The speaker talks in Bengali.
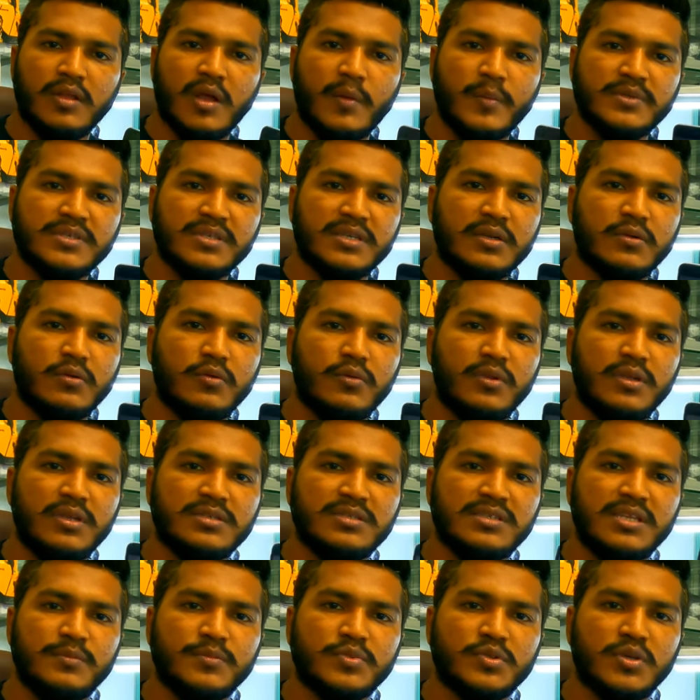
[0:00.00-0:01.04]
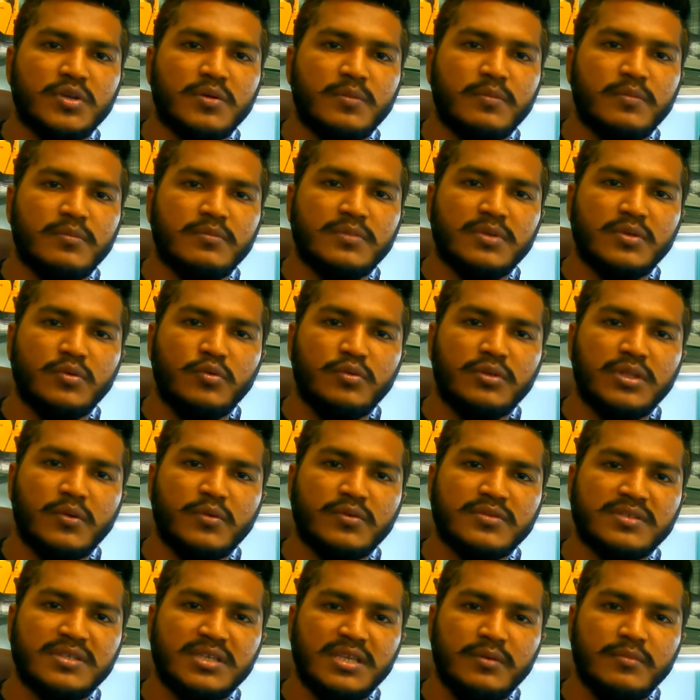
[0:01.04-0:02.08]
আমি যেটা করি সিম সব
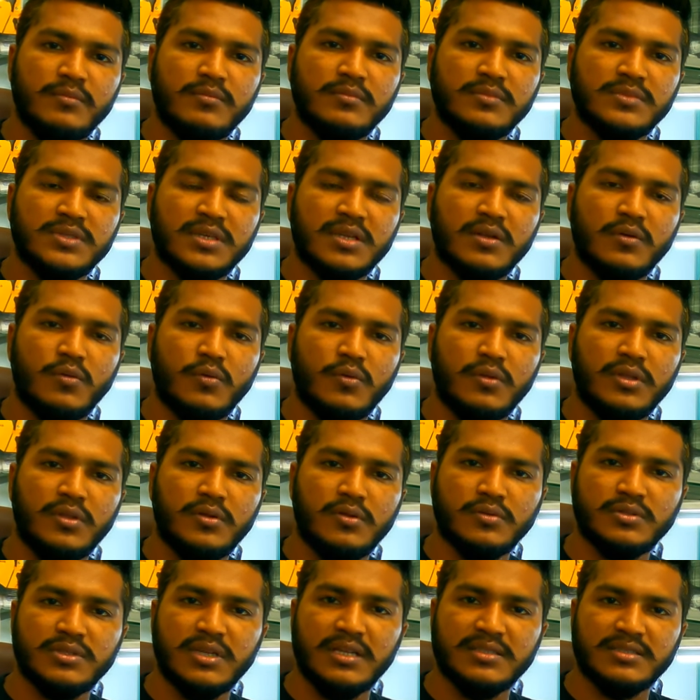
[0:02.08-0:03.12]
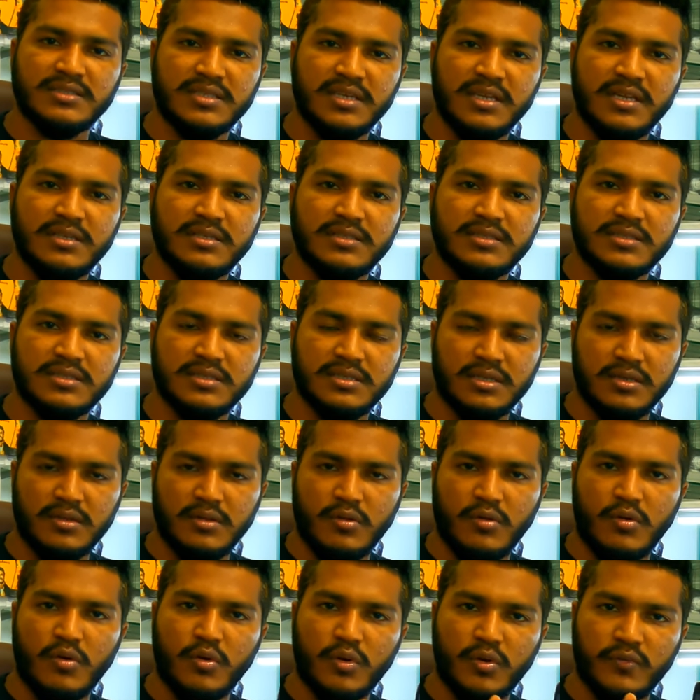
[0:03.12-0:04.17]
উইথাউট সিম যেটা করে দিই এটা হচ্ছে আনট্রিট
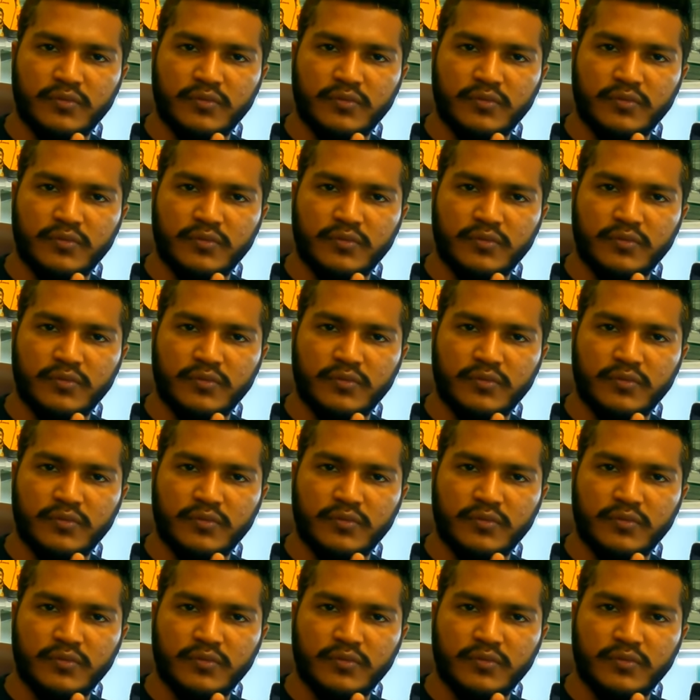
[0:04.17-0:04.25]
অন